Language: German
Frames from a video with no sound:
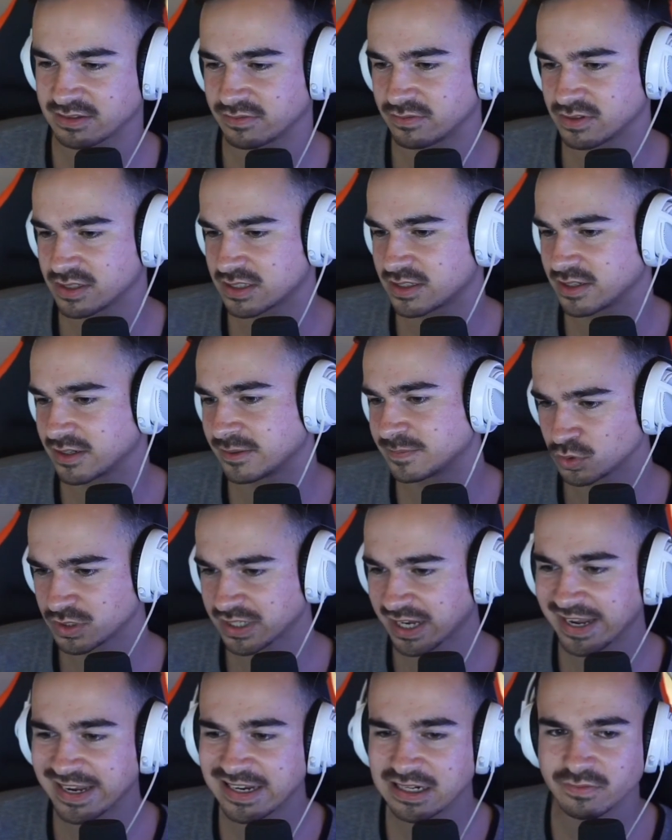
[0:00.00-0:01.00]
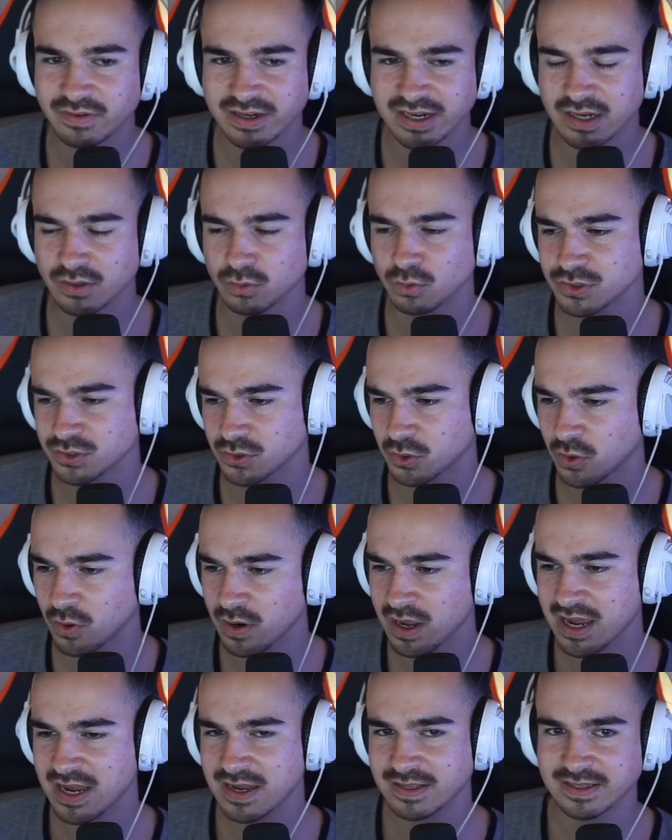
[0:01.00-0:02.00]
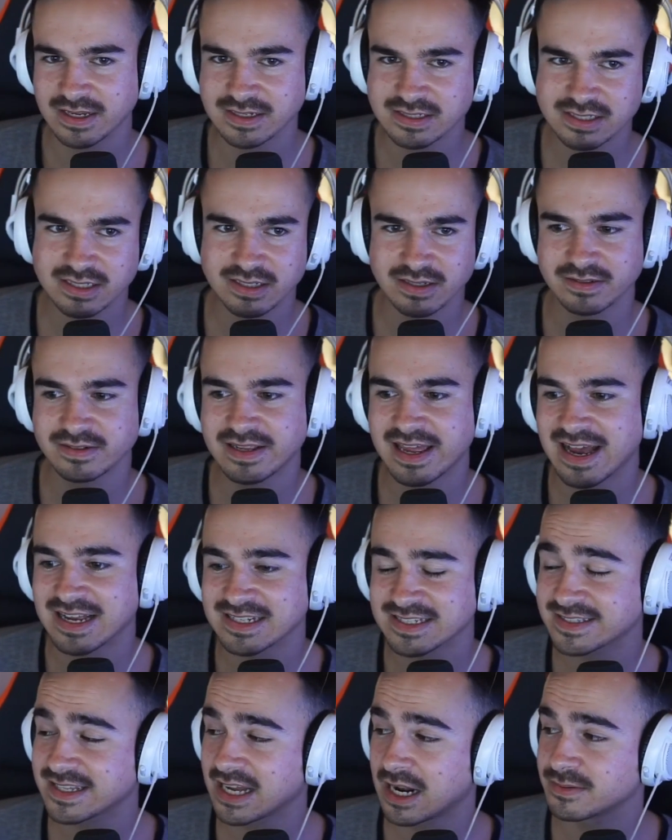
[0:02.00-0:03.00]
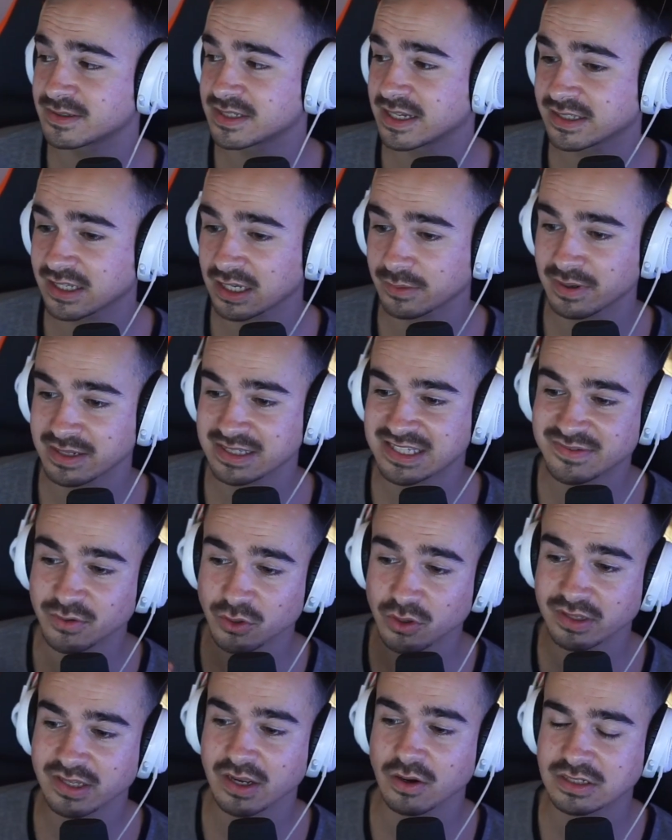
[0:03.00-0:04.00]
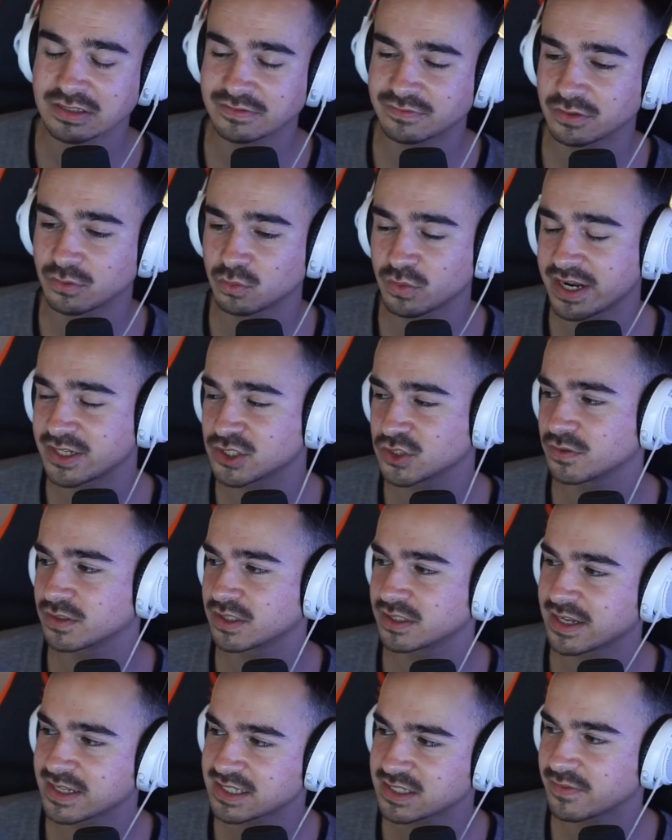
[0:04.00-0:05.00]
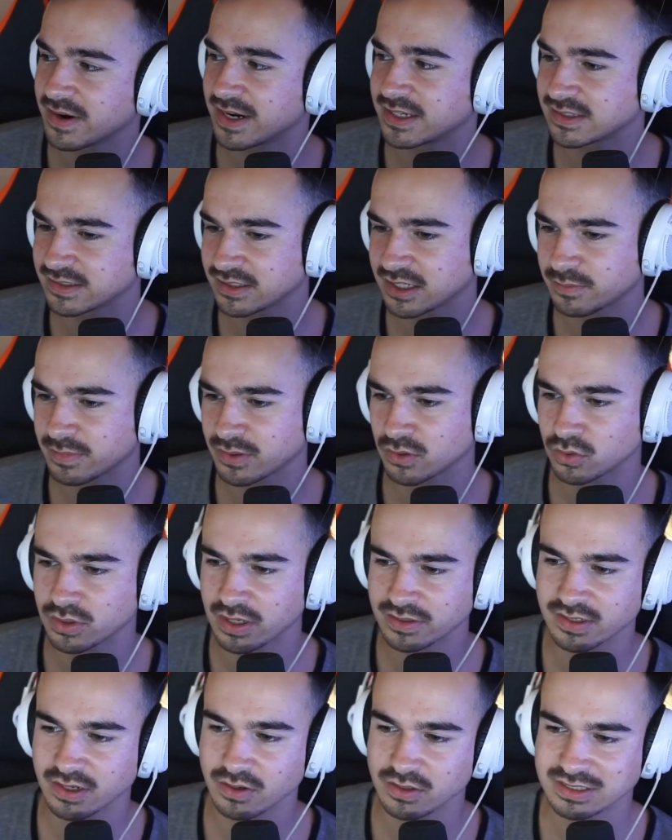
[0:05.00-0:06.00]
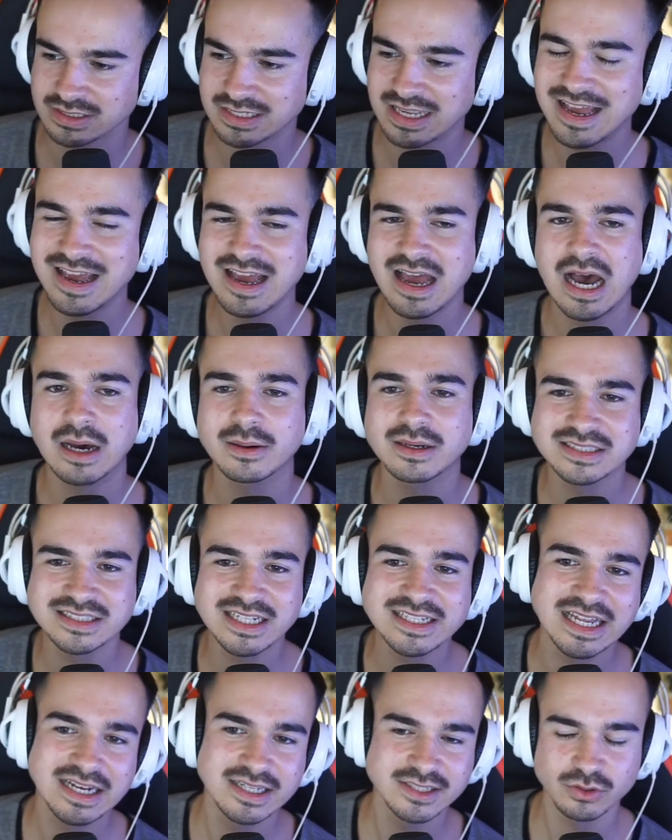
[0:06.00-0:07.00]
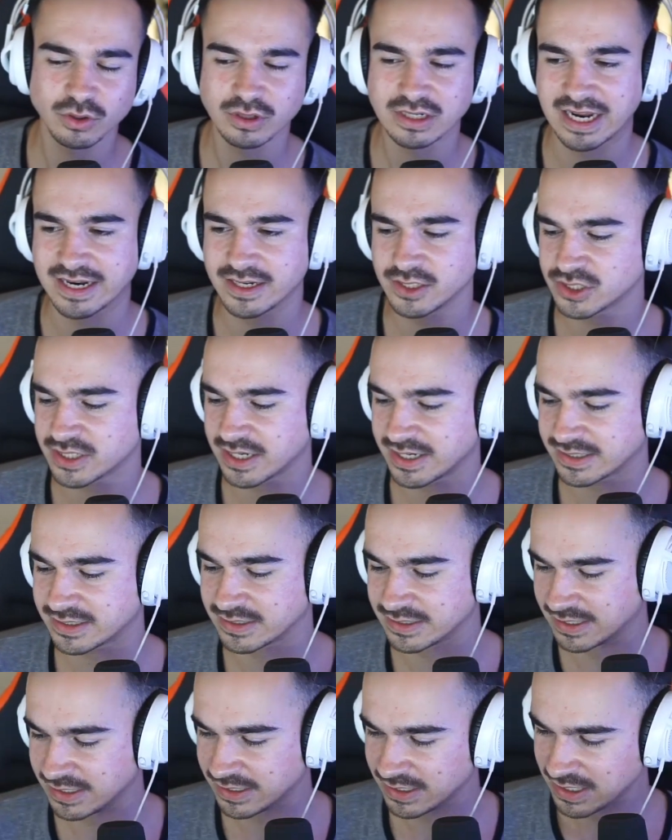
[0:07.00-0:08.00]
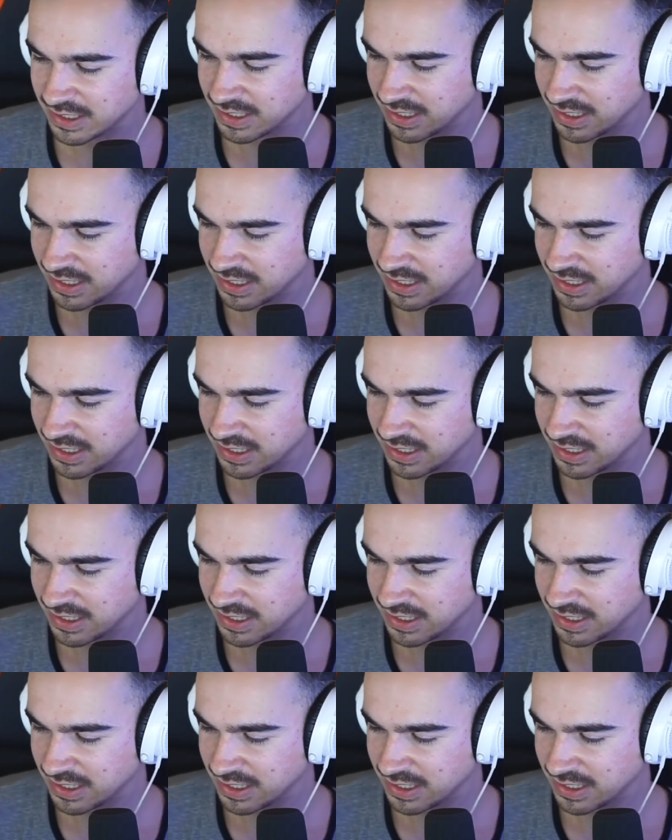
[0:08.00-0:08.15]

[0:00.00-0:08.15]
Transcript: Wisst ihr? Die Regel war ja nur so, dass in der ersten Halbzeit kriegt man 200.000 für den Rage Quit, in der zweiten kriegt man 100.000. Aber das sind halt alles so Kleinigkeiten, ne?